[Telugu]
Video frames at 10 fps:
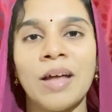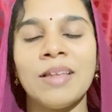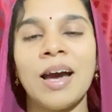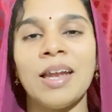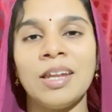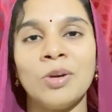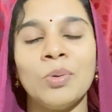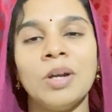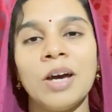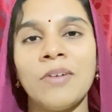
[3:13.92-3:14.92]
దాని
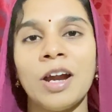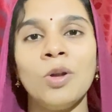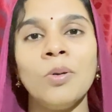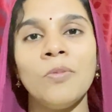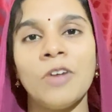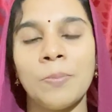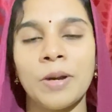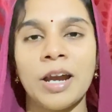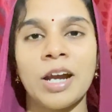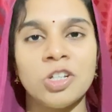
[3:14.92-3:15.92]
గుండా వాళ్ళు వాళ్ళు
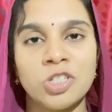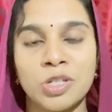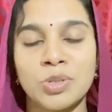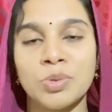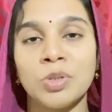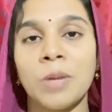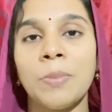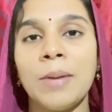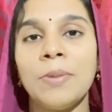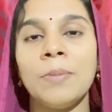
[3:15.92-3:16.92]
ప్రయాణం చేస్తున్నారు
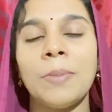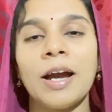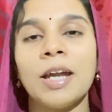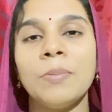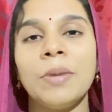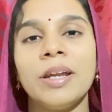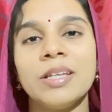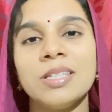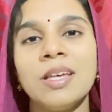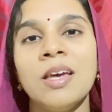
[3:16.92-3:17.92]
బైబిల్ని పక్కన
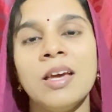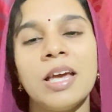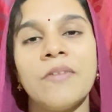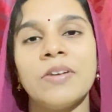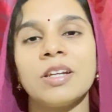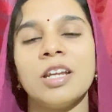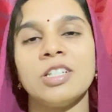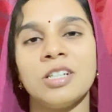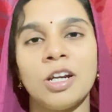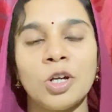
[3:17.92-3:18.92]
పెట్టేసి ఎవరికి
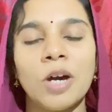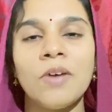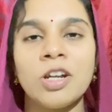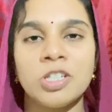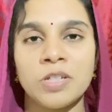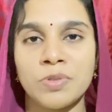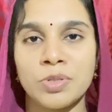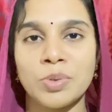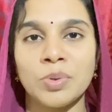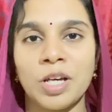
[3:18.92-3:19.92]
నచ్చినట్టుగా వాళ్ళు
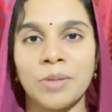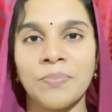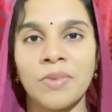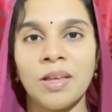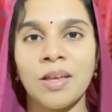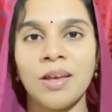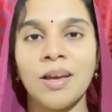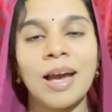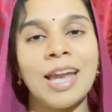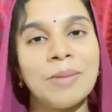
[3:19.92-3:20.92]
జీవిస్తూ ఉన్నారు
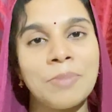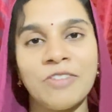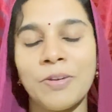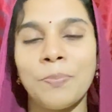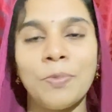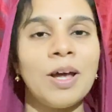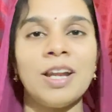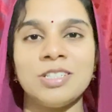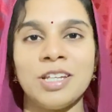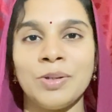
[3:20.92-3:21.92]
కానీ మనం ఎప్పుడు
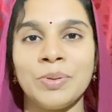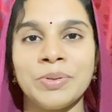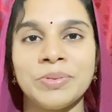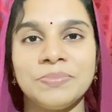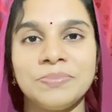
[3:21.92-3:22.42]
అలా చేయకూడదు